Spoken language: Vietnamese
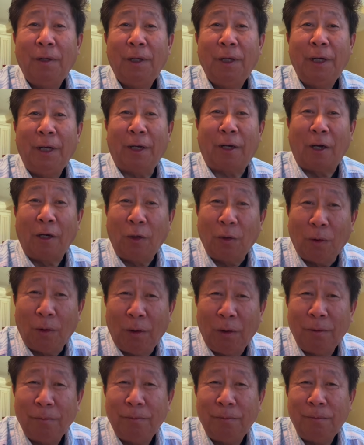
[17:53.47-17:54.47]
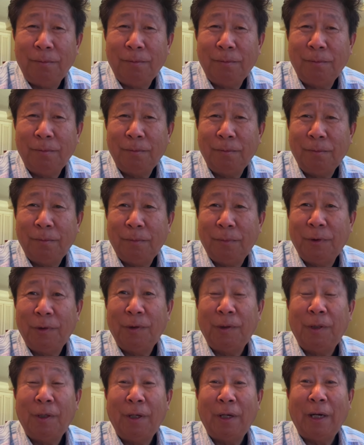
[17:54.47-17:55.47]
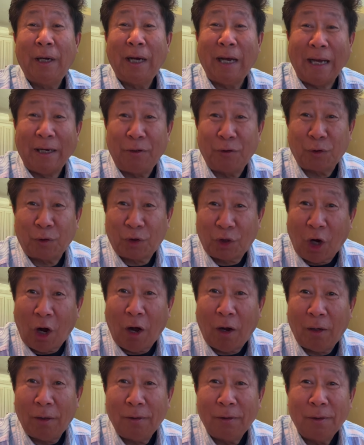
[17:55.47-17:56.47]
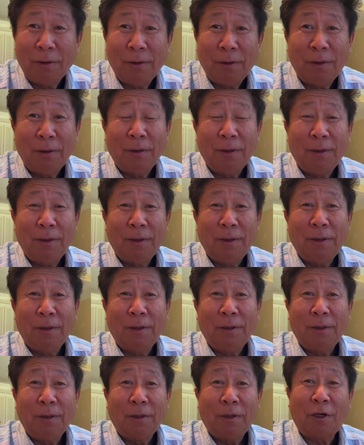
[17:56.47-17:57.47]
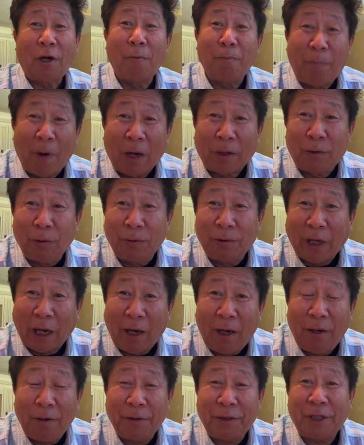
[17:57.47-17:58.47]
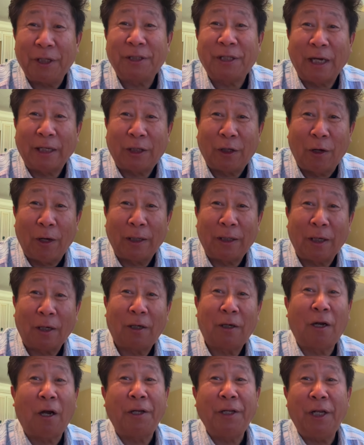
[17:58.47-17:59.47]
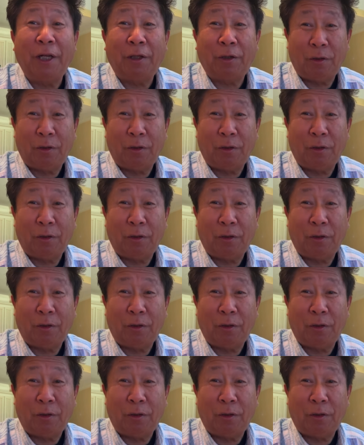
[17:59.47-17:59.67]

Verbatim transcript: ai có nó hà nó được có còn bảo tồn đó nó chỉ chạy to hay là coi như